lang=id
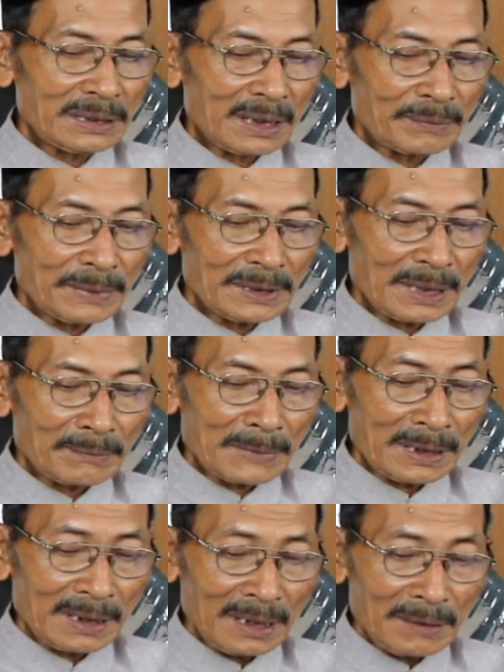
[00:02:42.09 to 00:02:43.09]
tidak bisa
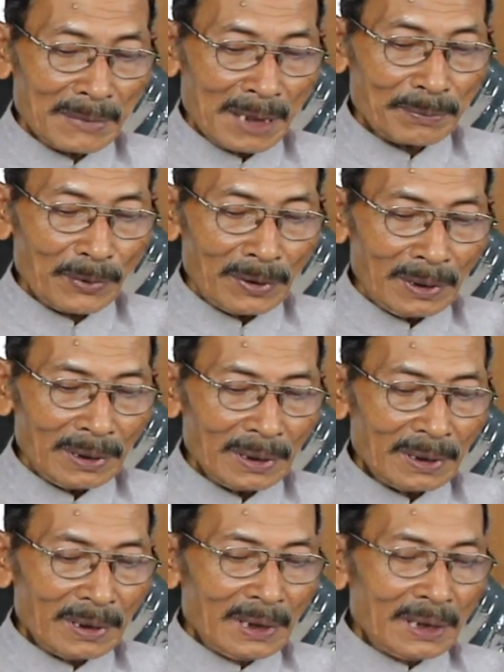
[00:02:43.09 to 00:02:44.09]
menerima
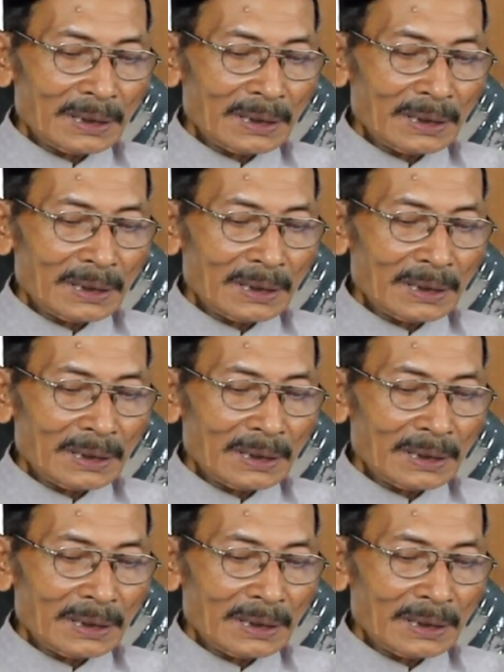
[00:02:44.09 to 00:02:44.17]
pun